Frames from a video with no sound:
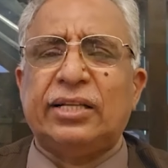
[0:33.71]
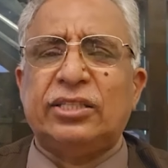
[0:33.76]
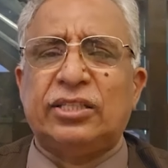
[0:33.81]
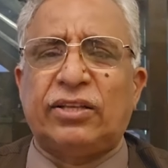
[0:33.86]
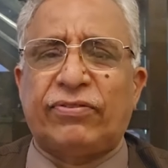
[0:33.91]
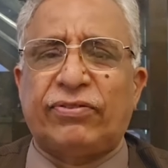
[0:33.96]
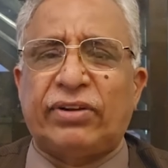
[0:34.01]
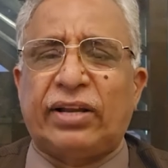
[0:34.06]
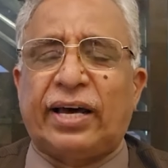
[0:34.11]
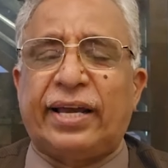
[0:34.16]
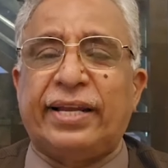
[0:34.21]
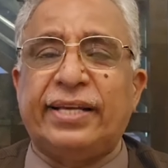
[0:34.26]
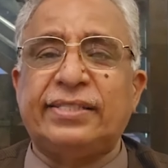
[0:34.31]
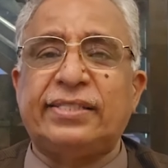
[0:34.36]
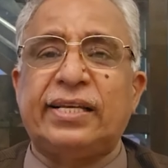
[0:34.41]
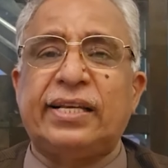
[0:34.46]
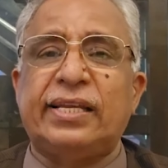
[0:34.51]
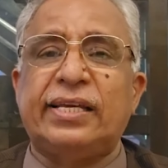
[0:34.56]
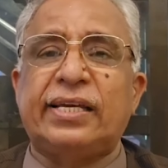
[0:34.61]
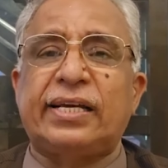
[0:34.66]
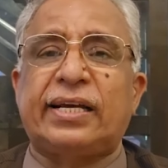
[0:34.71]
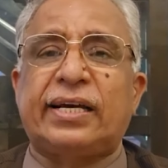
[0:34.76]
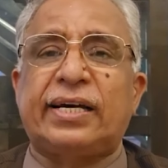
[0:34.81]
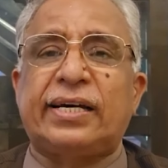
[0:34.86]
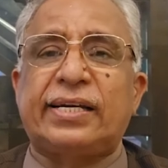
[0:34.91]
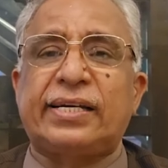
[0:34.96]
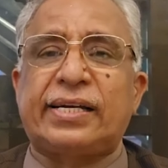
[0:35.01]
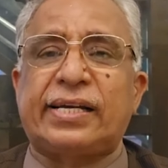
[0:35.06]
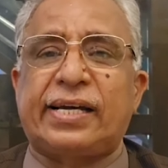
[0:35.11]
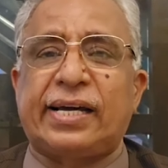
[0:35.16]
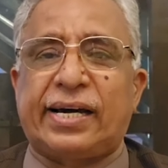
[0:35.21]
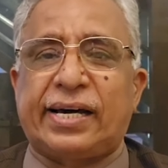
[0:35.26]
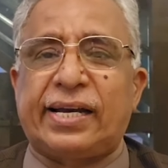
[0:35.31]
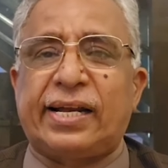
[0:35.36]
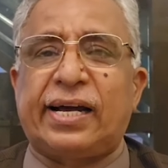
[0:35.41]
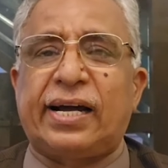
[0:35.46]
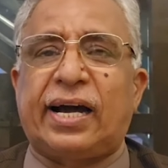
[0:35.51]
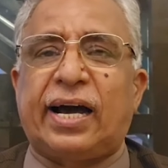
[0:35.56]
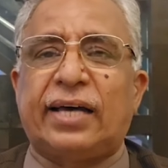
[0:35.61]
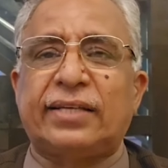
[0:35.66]
दफनाने से लेकर घर
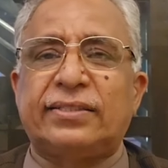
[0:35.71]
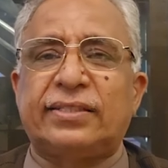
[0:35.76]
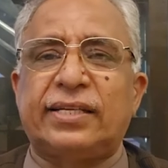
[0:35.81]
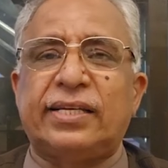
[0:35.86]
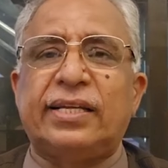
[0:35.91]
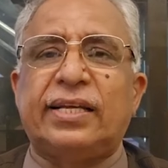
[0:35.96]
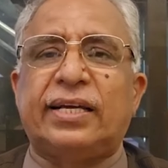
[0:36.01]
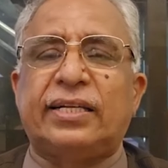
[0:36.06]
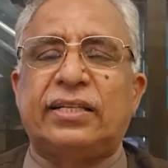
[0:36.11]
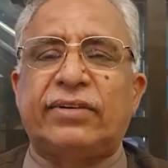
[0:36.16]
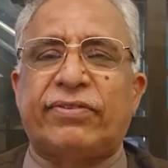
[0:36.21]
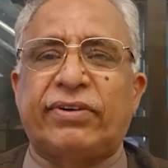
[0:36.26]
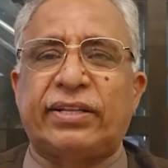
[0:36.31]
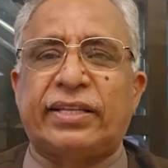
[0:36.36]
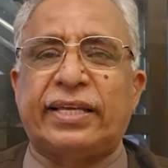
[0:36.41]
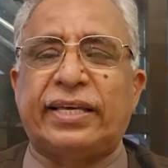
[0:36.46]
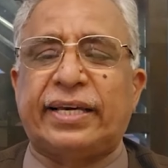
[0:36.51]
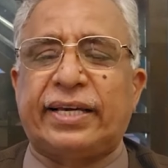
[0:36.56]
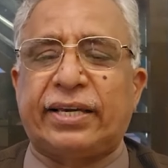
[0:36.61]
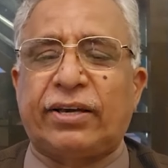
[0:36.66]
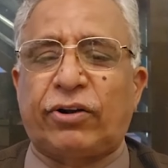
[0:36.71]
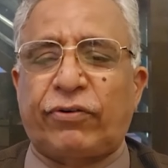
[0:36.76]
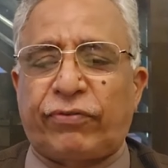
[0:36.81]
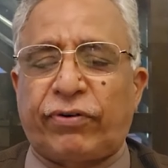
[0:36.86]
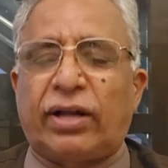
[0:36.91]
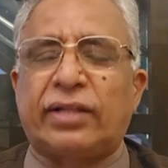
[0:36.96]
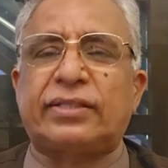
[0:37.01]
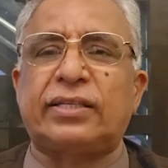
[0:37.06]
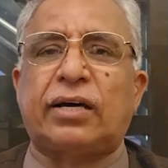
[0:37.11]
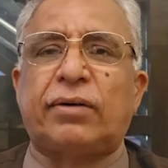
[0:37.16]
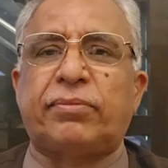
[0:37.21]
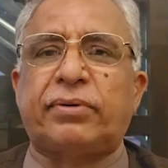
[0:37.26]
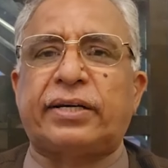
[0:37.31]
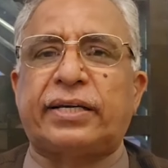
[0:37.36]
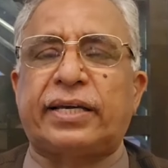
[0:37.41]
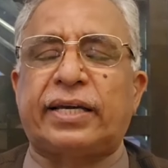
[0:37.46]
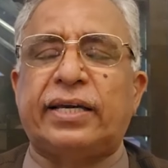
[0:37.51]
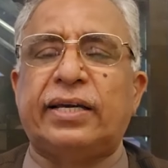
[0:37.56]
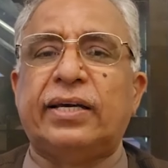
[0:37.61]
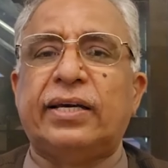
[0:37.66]
हाज़री एक दफ़ा दे के और फातिहा पढ़
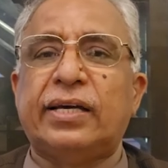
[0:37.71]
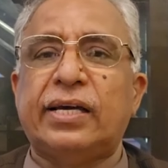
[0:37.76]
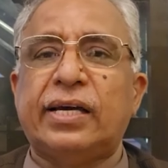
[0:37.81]
के